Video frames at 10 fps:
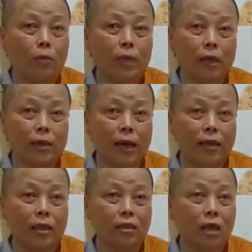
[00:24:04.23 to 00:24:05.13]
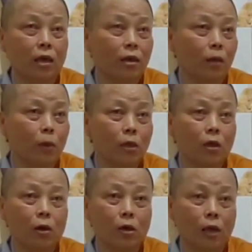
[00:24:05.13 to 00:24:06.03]
mà dắt giả chạy xe trời mưa
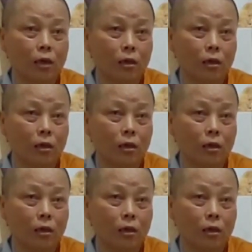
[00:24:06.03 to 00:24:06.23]
trời gió vậy.